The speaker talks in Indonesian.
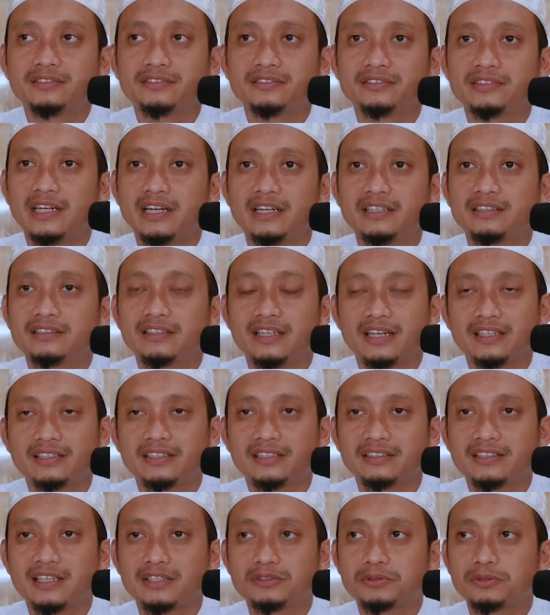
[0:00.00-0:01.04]
nggak uh, nggak
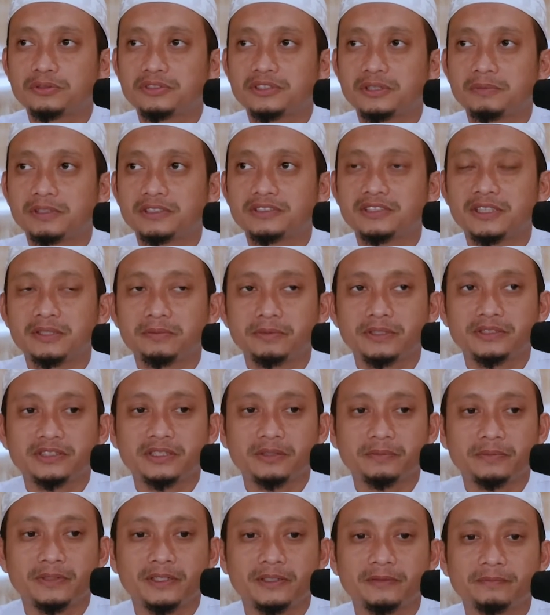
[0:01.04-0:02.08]
ada takut sama
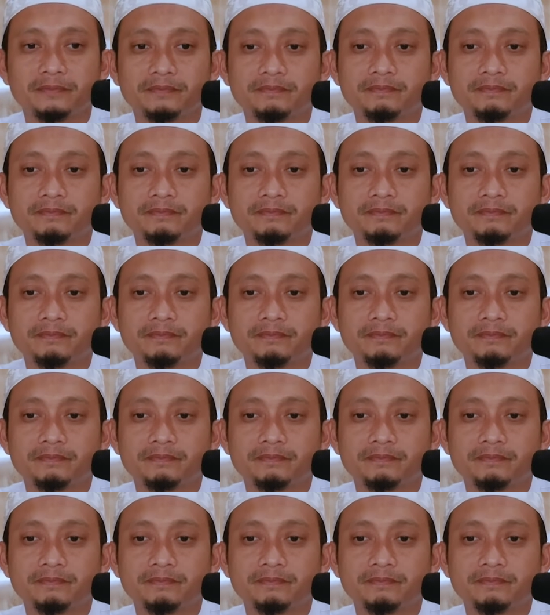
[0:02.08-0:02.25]
siapa-siapa